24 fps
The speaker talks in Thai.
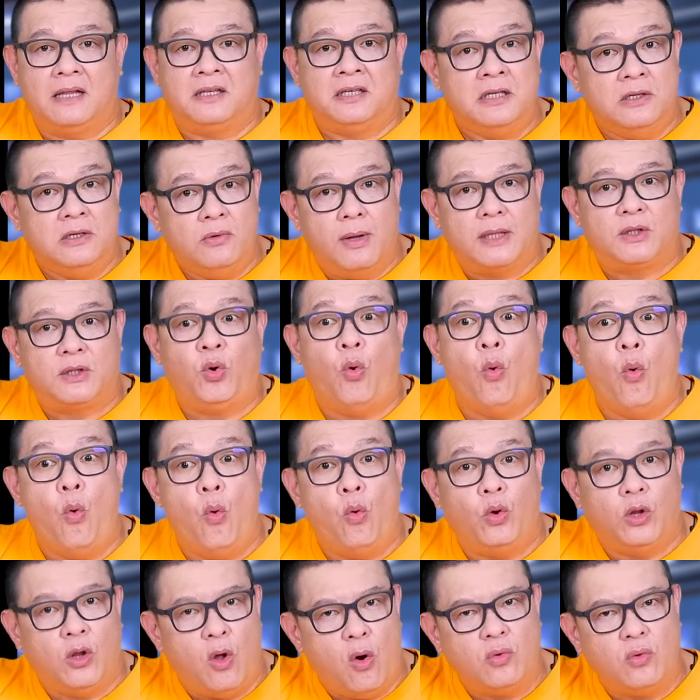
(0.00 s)
ถือว่าถู
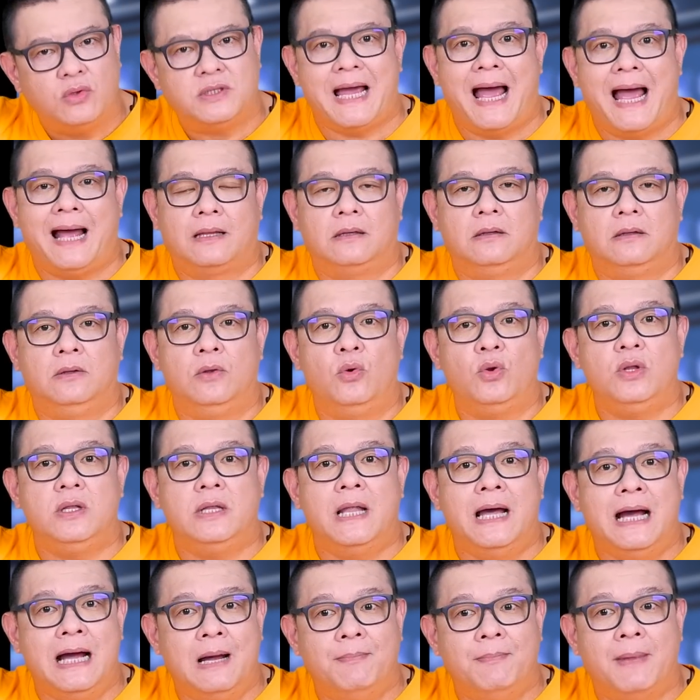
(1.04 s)
กลงจากรุ่น
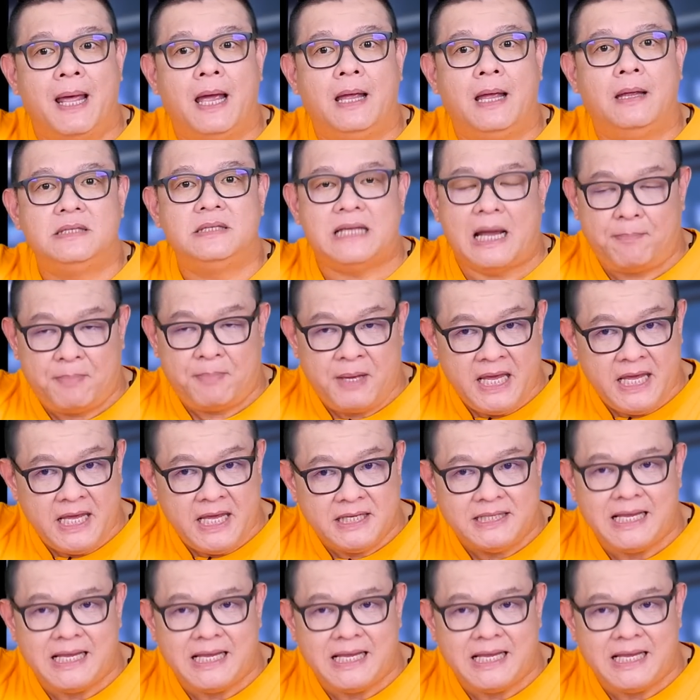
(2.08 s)
เดิมนะ จาก P